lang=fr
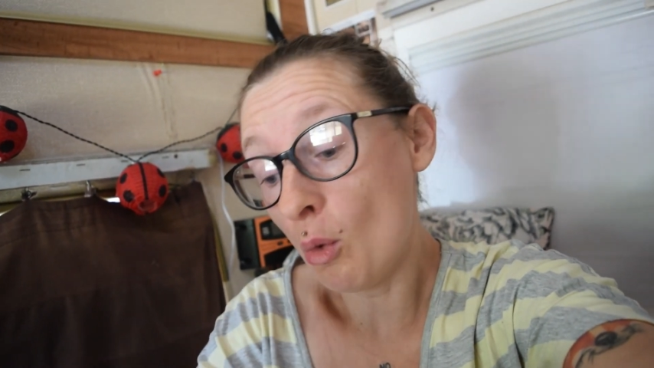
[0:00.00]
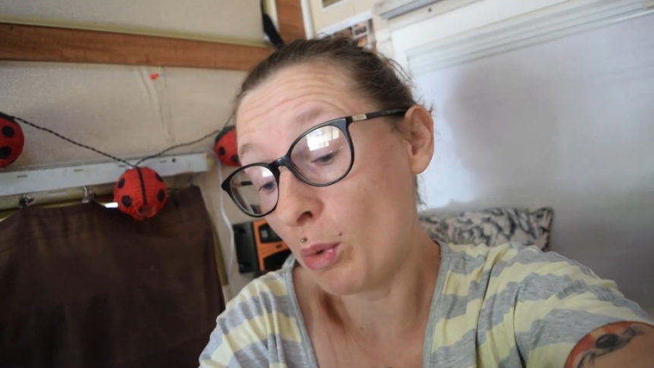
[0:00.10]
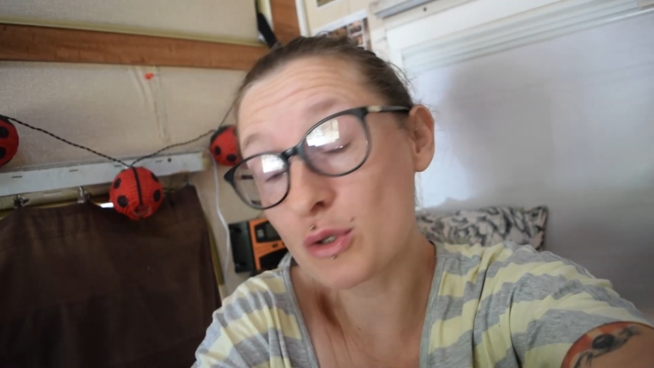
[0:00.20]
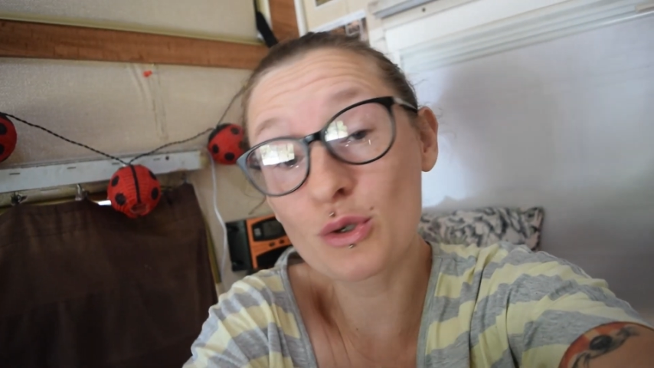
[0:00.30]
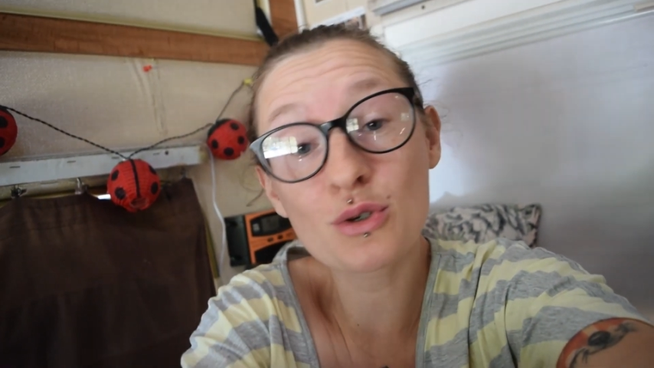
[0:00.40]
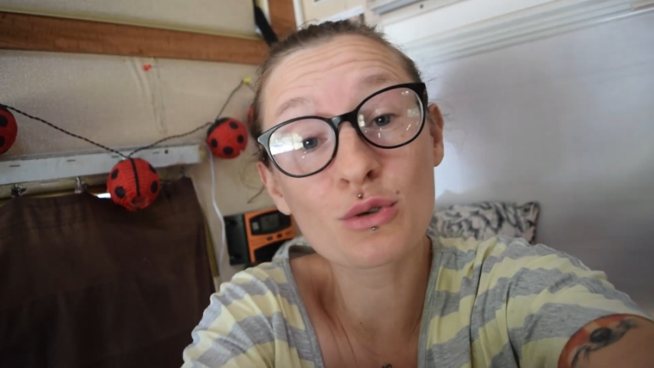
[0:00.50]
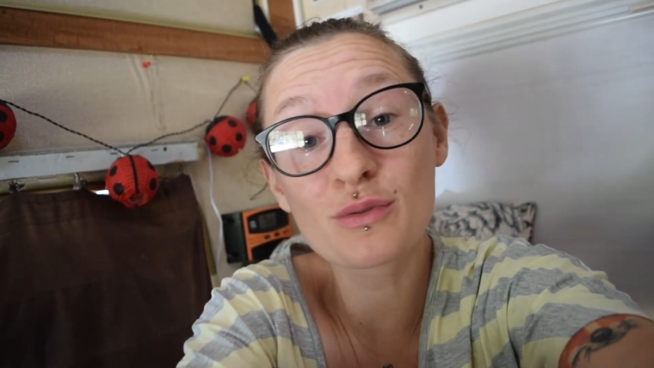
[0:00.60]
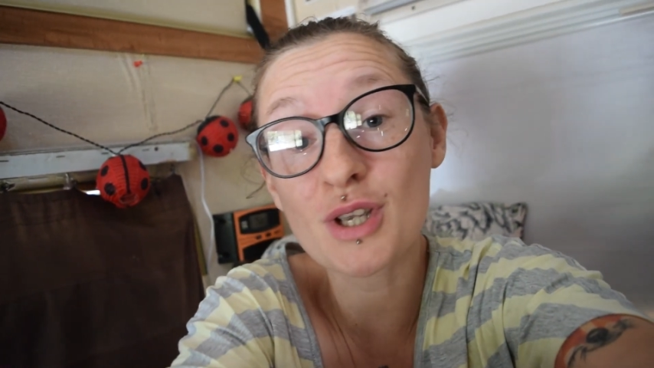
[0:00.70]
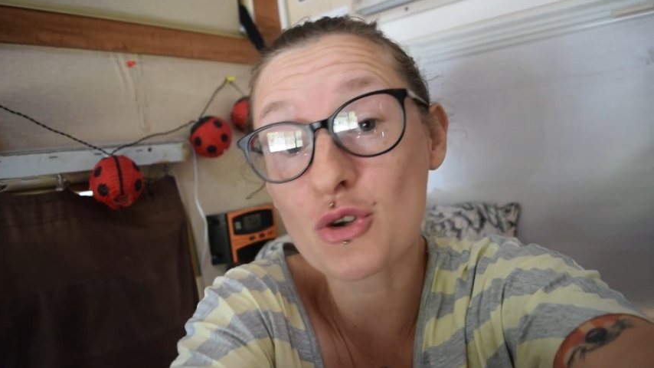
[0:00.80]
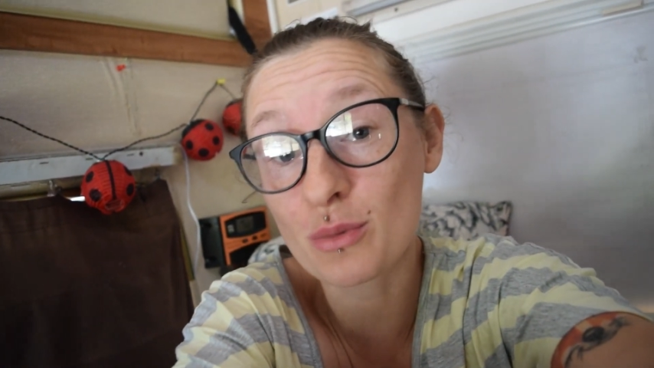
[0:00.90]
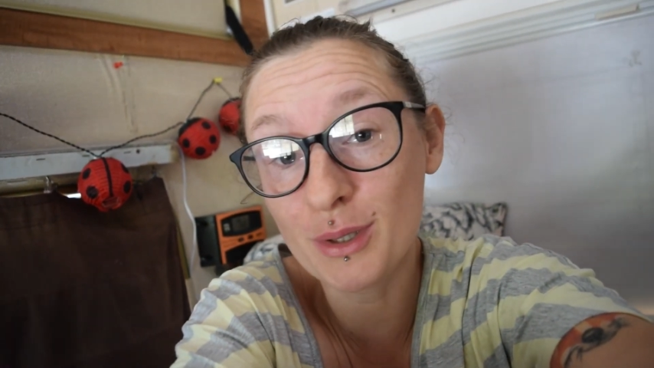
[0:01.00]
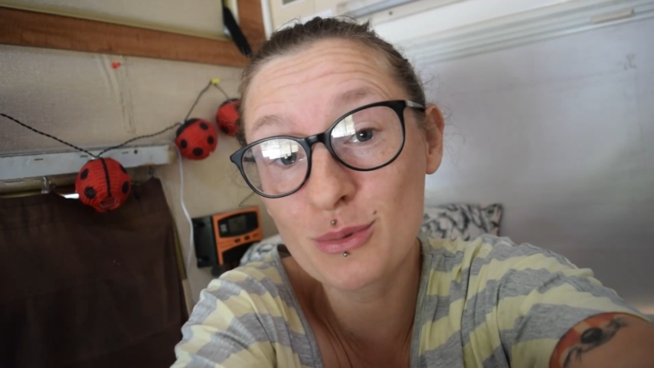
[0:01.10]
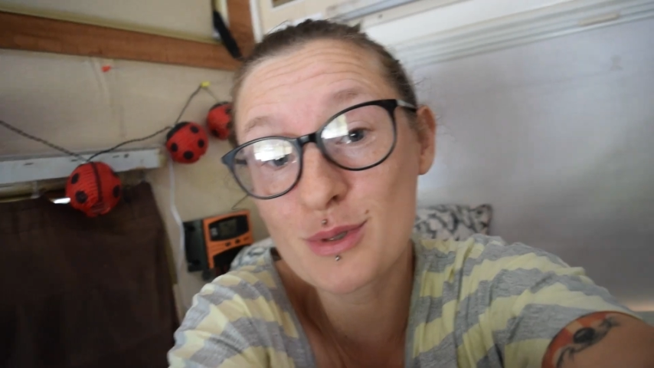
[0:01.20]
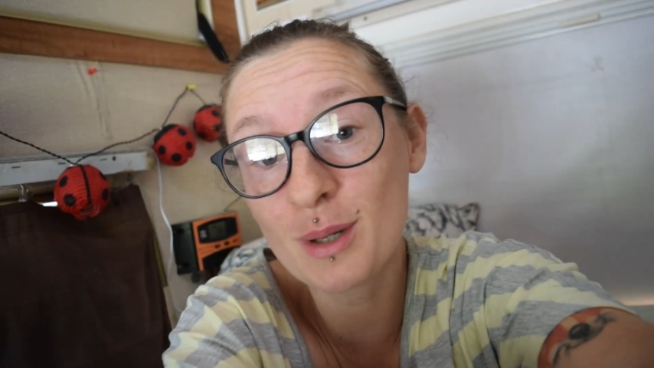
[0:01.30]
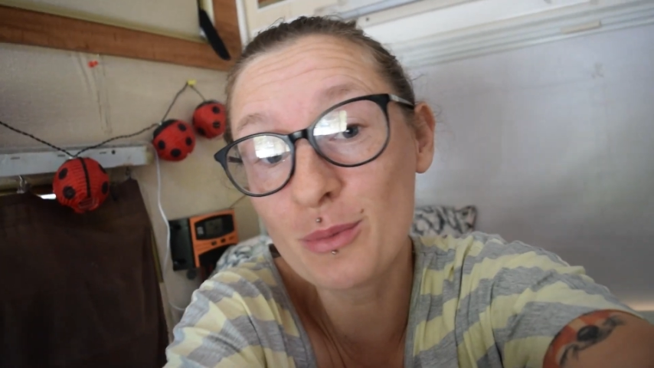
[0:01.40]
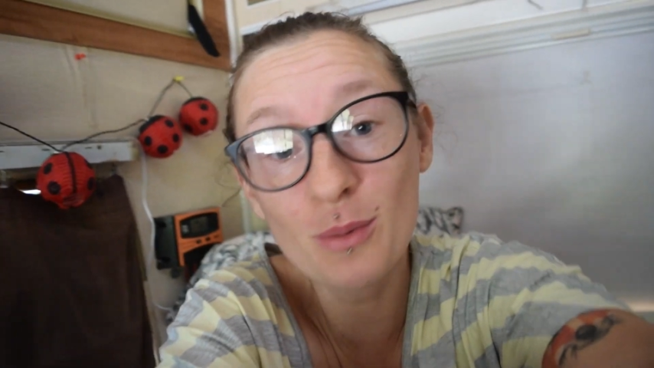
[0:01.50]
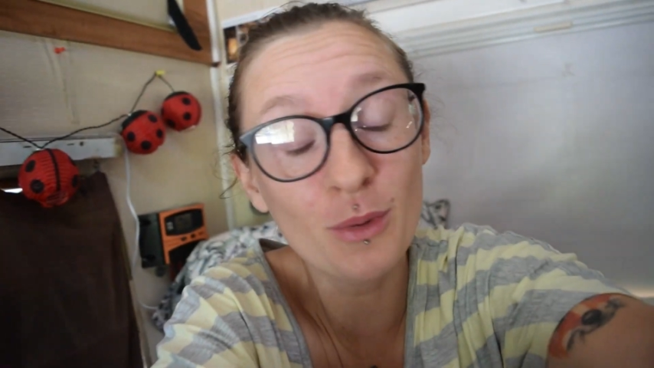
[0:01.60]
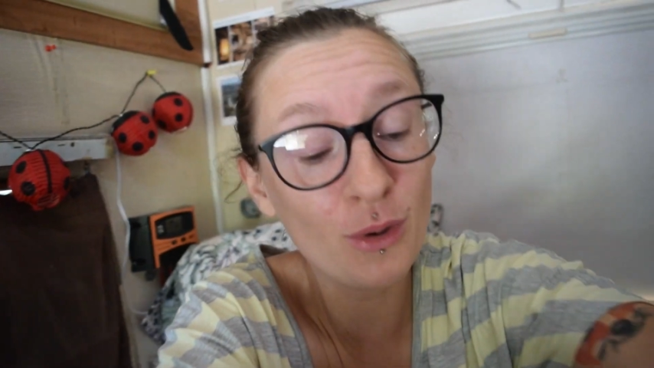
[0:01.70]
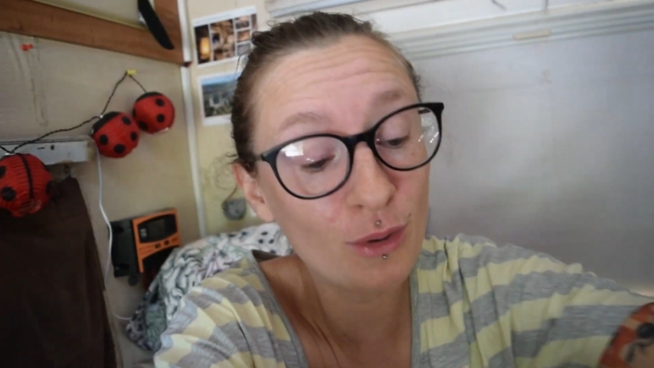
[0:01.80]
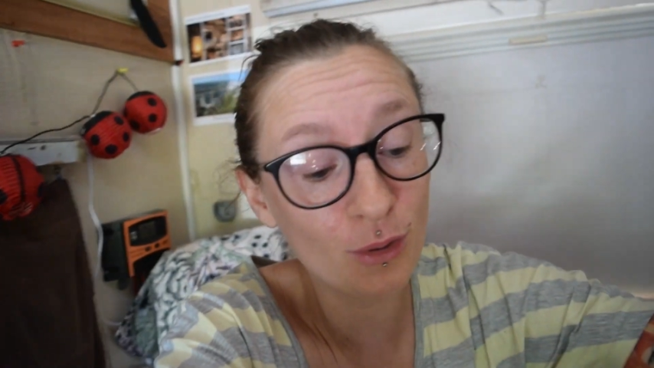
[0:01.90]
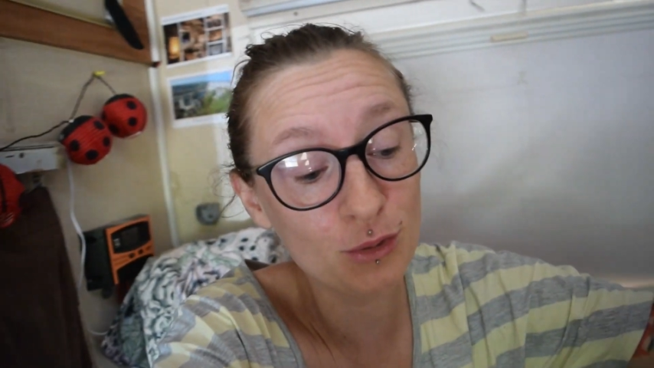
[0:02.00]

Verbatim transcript: parce que je trouve ça chouette, tout simplement.